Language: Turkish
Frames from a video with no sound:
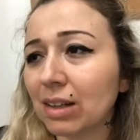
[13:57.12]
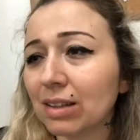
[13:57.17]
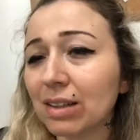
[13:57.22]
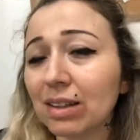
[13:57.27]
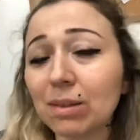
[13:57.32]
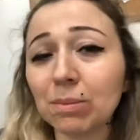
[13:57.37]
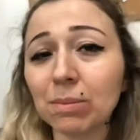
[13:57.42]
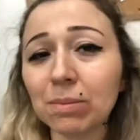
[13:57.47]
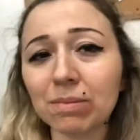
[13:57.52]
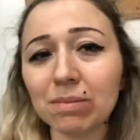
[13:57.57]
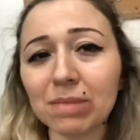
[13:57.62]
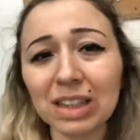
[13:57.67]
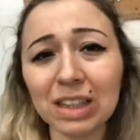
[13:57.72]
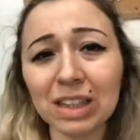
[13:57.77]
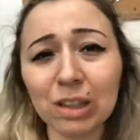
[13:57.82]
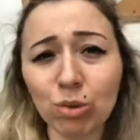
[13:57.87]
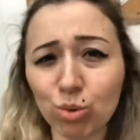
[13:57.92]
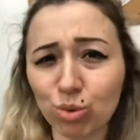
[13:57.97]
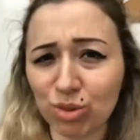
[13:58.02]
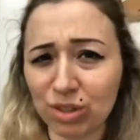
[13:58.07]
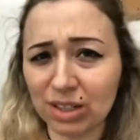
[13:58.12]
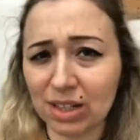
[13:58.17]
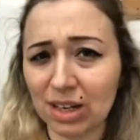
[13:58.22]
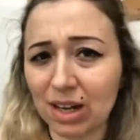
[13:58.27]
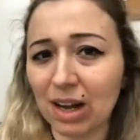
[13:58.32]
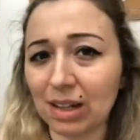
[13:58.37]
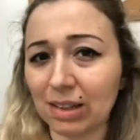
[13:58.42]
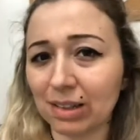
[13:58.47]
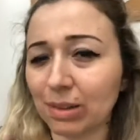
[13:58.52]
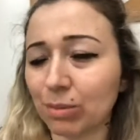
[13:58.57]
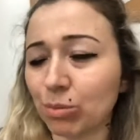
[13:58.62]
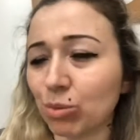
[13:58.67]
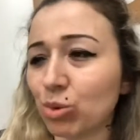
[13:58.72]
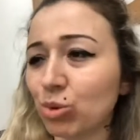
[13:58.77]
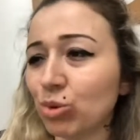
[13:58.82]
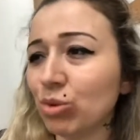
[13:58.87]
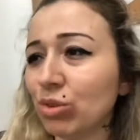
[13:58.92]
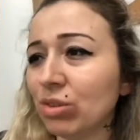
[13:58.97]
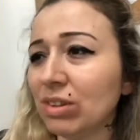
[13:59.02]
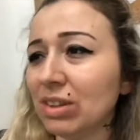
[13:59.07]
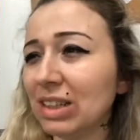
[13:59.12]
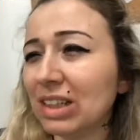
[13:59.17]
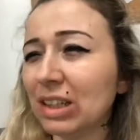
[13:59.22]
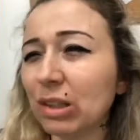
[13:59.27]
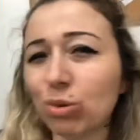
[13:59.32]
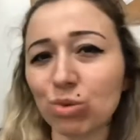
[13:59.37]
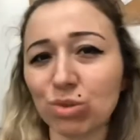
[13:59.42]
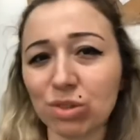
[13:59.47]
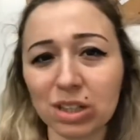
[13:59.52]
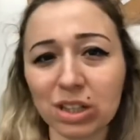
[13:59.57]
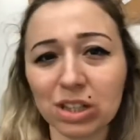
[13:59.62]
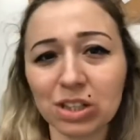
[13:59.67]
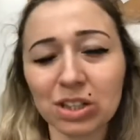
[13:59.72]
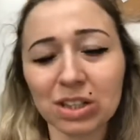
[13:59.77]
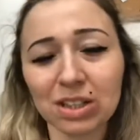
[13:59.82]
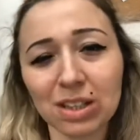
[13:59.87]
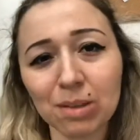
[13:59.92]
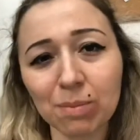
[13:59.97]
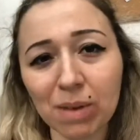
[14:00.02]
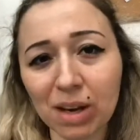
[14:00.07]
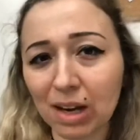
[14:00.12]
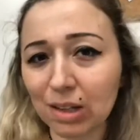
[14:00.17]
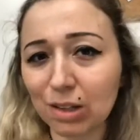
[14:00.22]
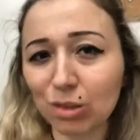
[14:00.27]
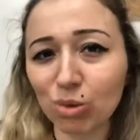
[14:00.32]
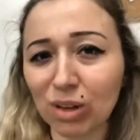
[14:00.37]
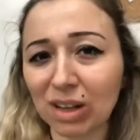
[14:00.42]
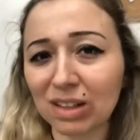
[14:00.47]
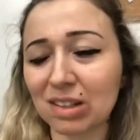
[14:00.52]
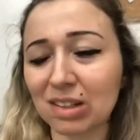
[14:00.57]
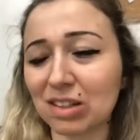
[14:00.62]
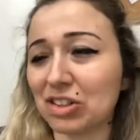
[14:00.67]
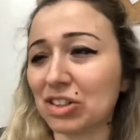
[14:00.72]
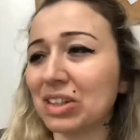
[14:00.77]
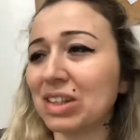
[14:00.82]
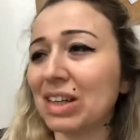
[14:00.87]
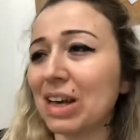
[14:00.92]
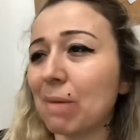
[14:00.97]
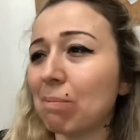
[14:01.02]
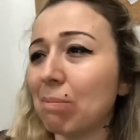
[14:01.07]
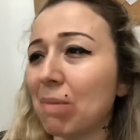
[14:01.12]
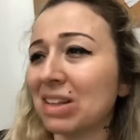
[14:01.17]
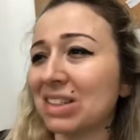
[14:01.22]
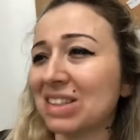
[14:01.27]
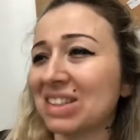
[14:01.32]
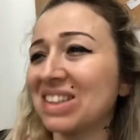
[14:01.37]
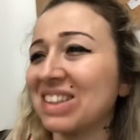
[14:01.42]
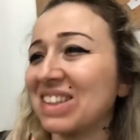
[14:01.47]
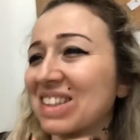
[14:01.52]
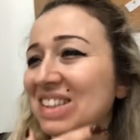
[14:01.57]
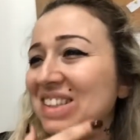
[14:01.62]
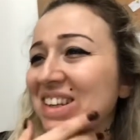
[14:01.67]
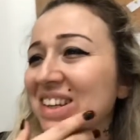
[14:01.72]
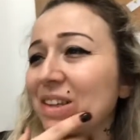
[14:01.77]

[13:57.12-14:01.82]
Dedim 200 lira aldığım ürün 200 lira için dedim herhalde dolandırıcılık yapmazsınız